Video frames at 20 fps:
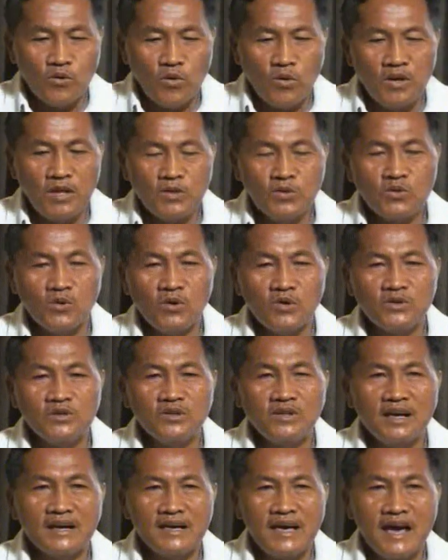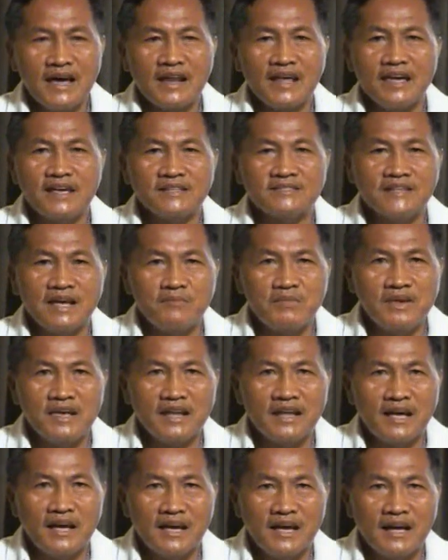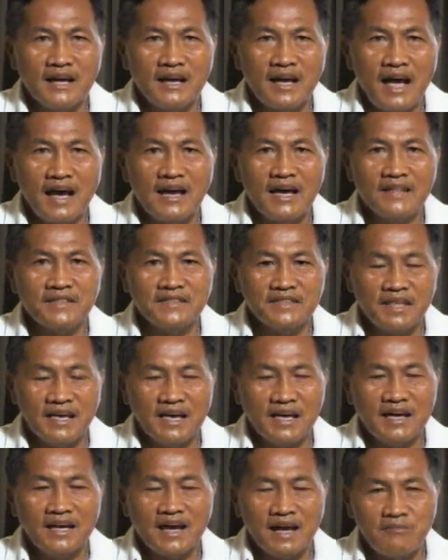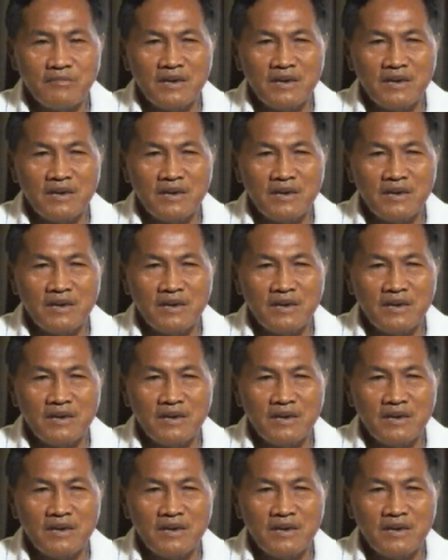Nung kininto ko yung nangyari, sabi niya na gaganti